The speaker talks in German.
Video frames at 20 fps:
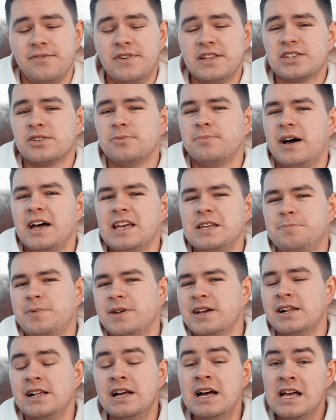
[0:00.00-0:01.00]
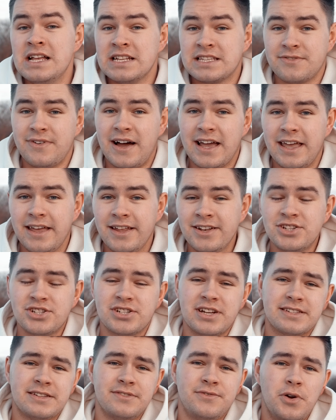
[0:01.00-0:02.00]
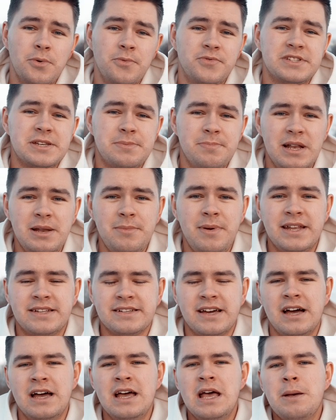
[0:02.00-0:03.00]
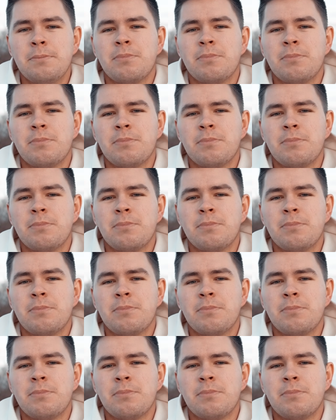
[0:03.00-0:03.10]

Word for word: wie zum Beispiel 2 Inch, das sind 50 mm,